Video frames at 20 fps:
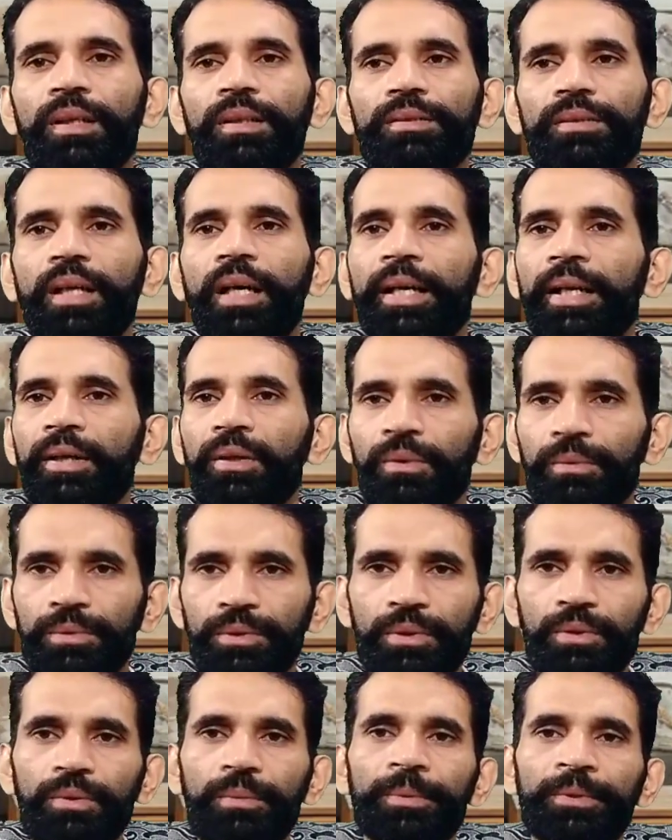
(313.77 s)
सारे ग्रुप
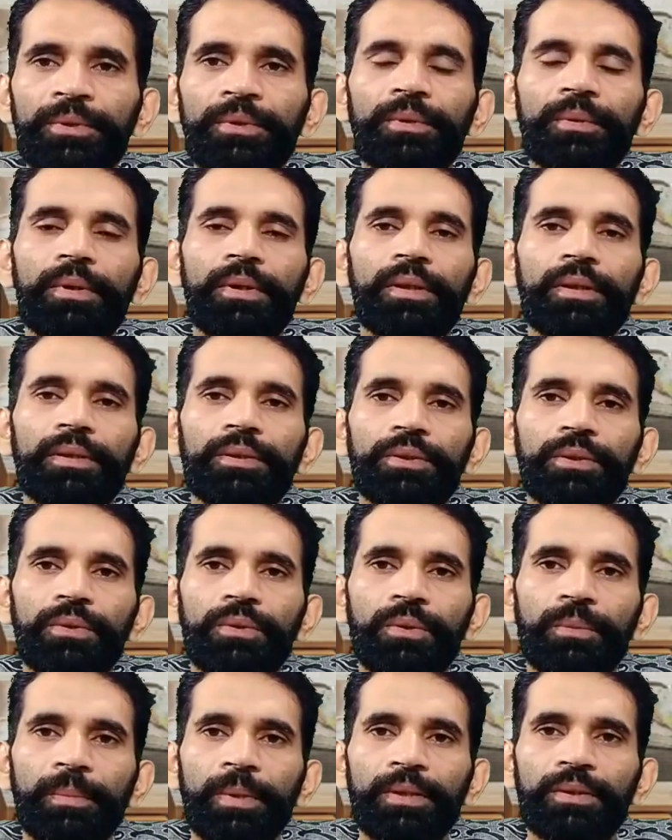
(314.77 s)
यूट्यूबर
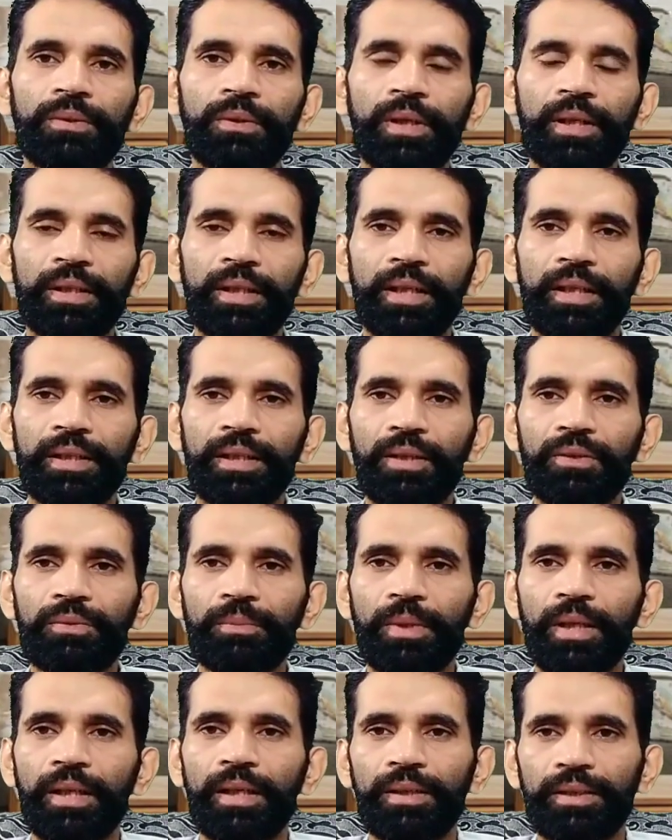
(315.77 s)
यूट्यूबर तो इकट्ठे नहीं है
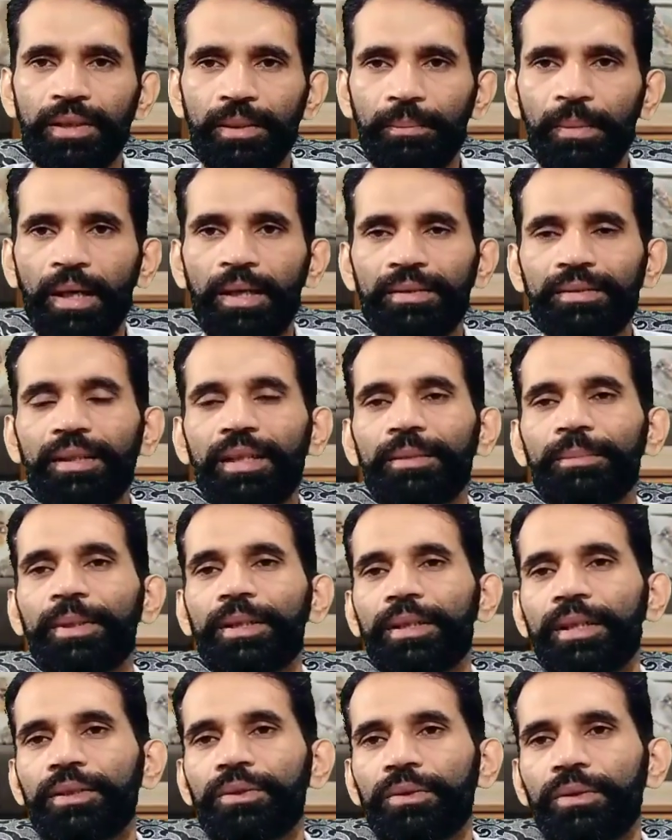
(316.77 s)
उसमें लेकिन ये पांच सात
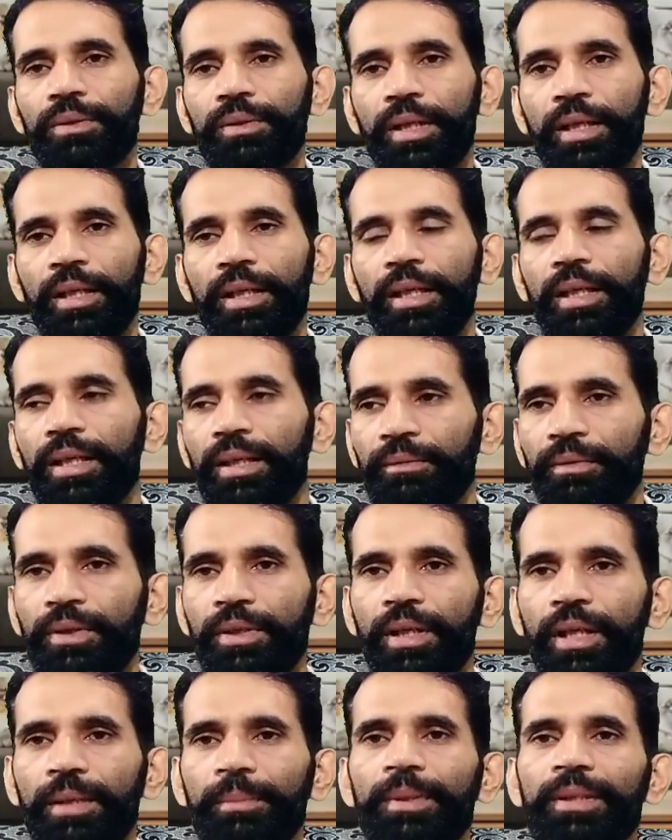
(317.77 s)
बंदे जो कि एक
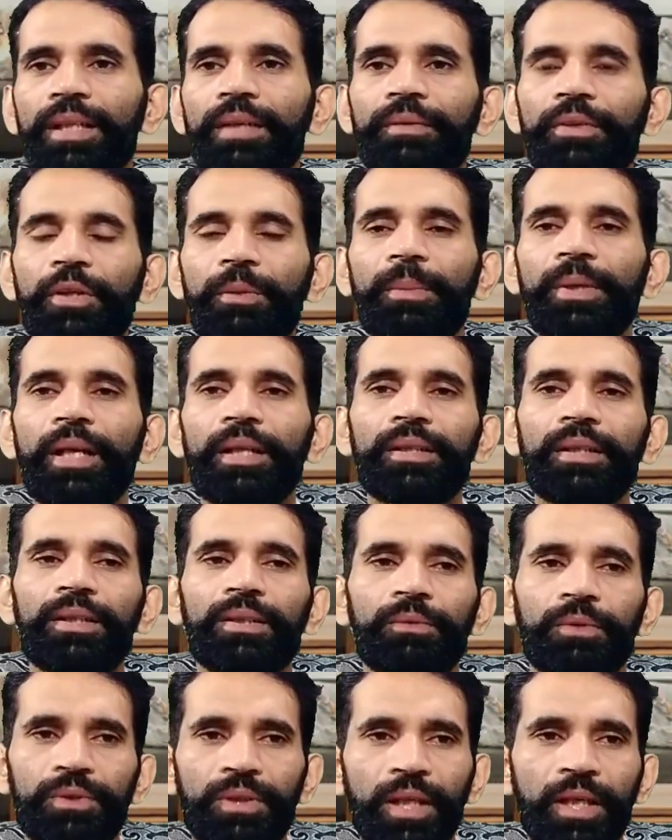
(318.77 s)
वीडियो एक बंदा वीडियो बनाता है तो
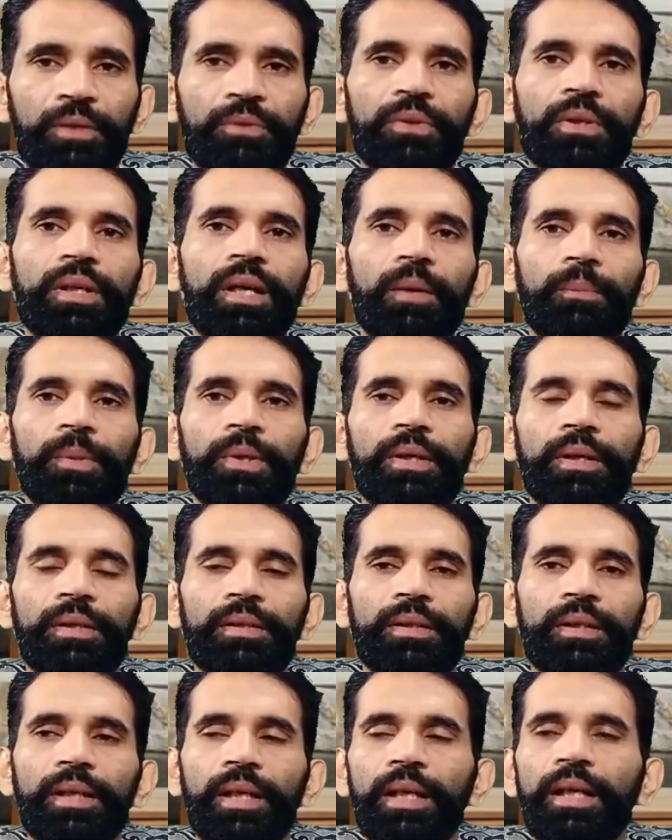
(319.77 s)
वो सारे उसकी कॉपी
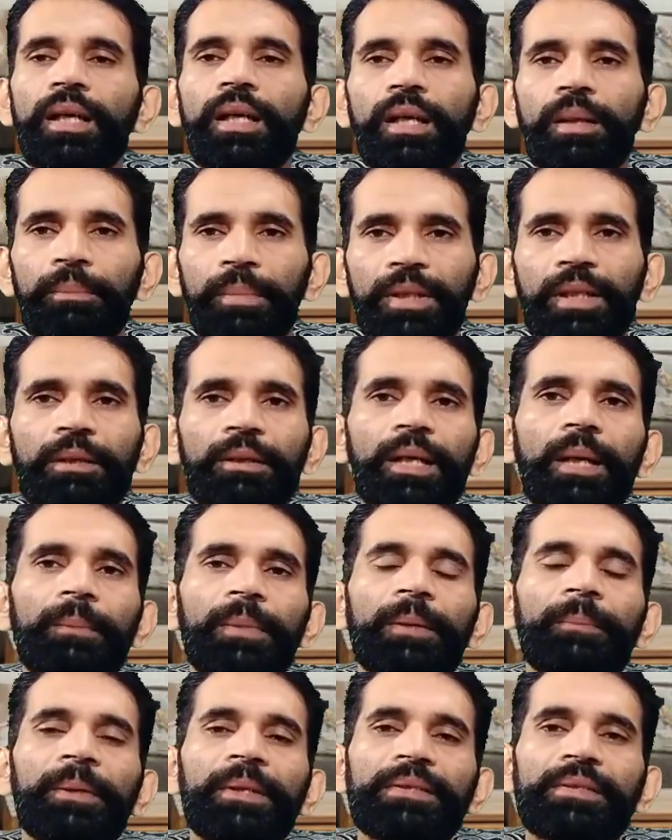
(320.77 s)
करते हैं मतलब कि
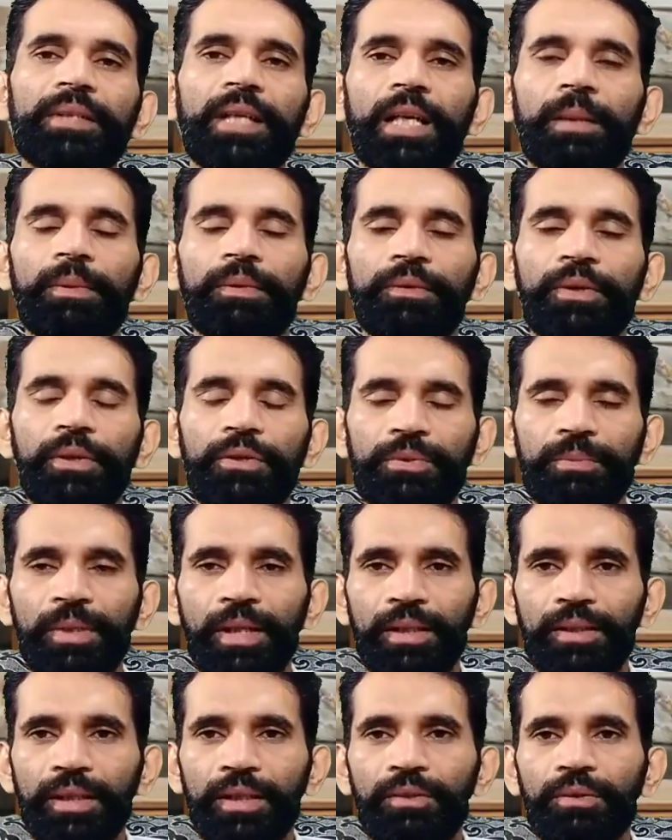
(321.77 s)
अपने अपने स्टाइल में वीडियोस
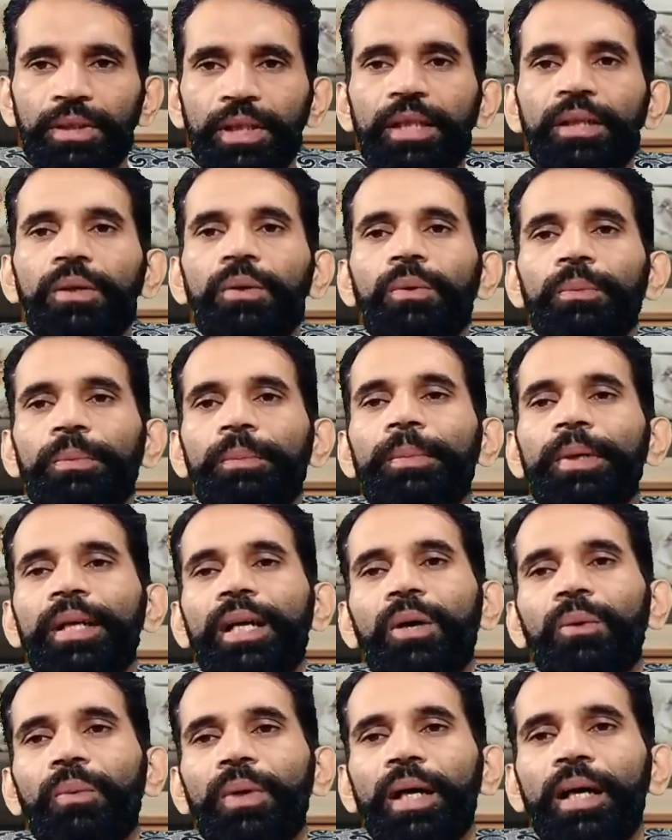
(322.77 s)
बनाते हैं तो ये ग्रुप बना
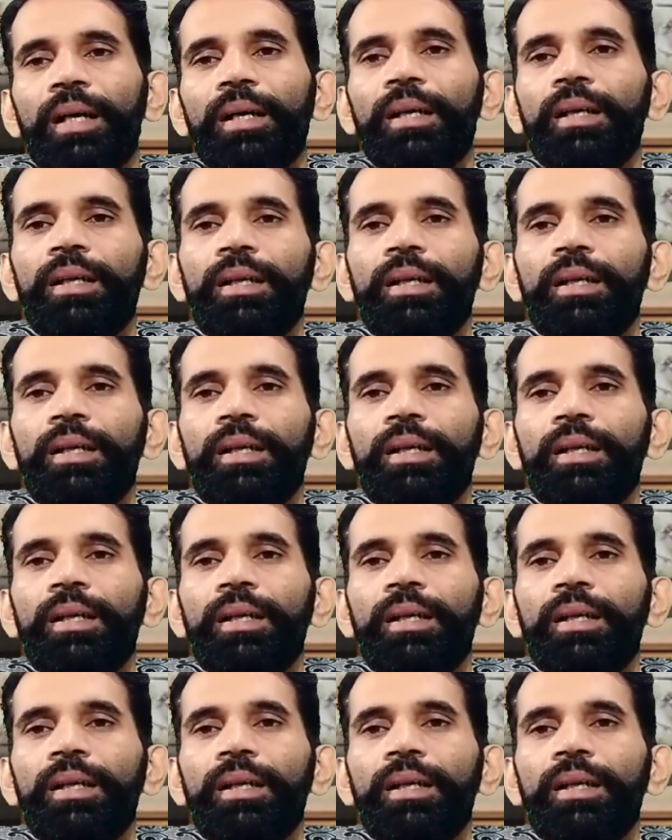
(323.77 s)
हुआ है